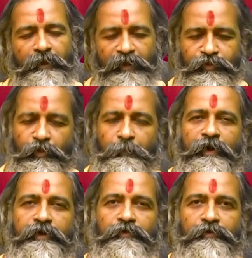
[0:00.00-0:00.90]
మనతో
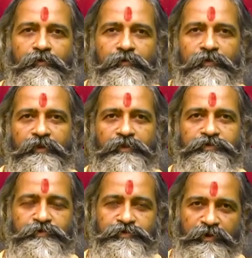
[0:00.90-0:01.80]
పాటు ఈ
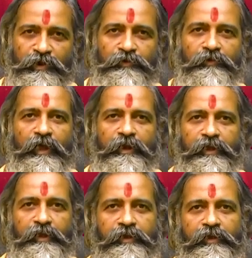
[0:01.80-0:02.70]
సృష్టిలో
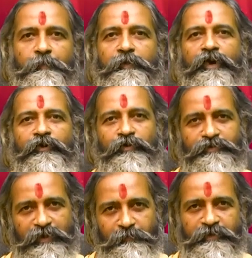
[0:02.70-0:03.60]
అనేక ప్రాణులు
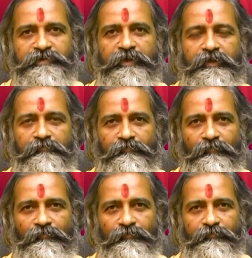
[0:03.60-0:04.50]
జన్మించాయి
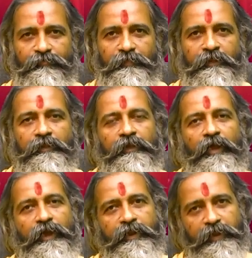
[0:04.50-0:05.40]

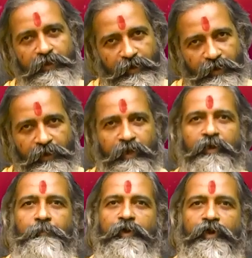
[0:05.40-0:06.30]
అనేక
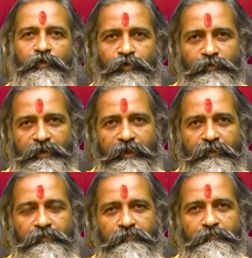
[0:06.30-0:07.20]
రకాల ప్రాణులు
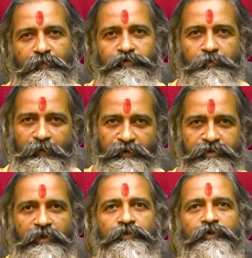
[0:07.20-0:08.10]
ఉన్నాయి
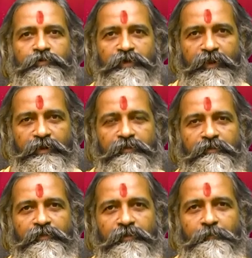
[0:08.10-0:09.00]
పశుపక్షాదులు ఉన్నాయి
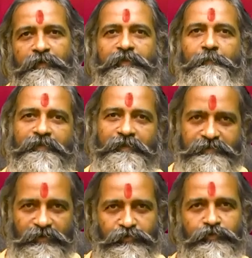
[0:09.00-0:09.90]
పెద్ద పెద్ద
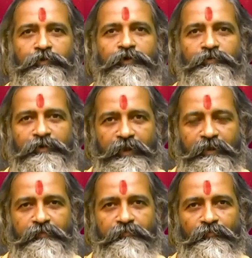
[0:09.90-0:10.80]
జంతువులు ఉన్నాయి